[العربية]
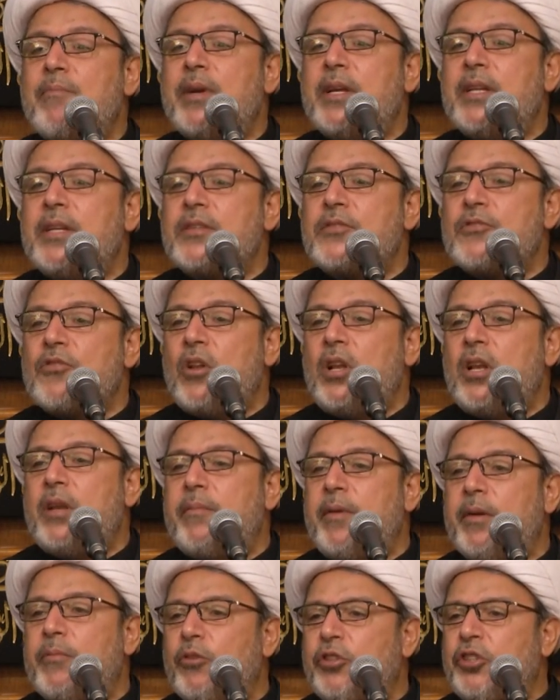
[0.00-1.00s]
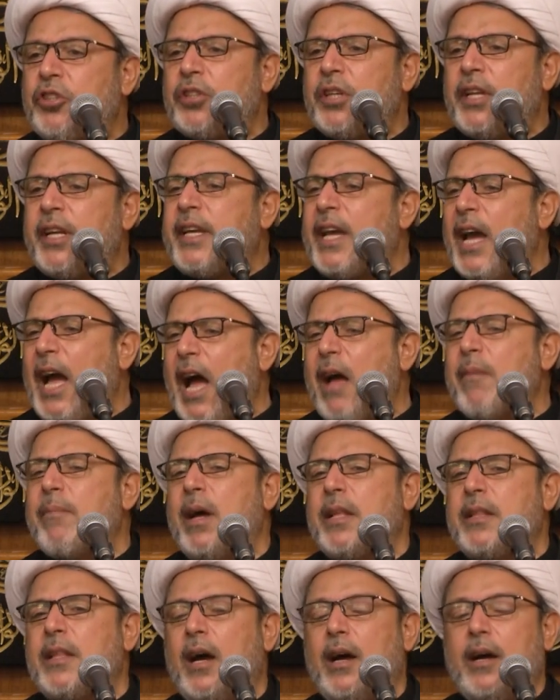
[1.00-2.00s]
من صلب مشرك
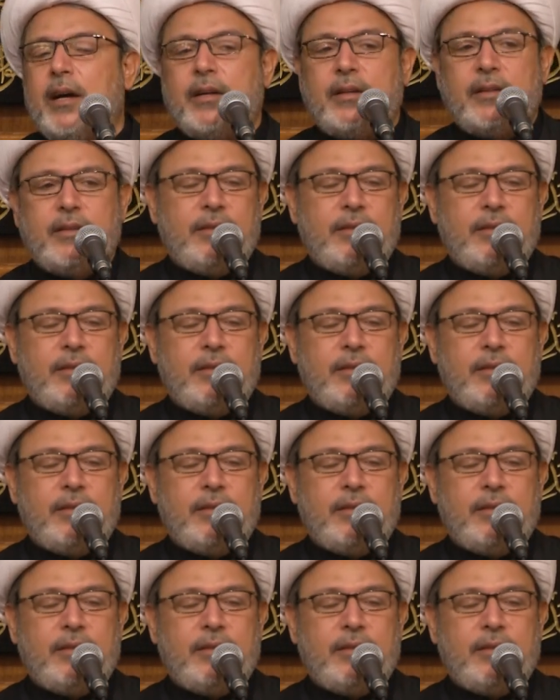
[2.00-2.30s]
أبدا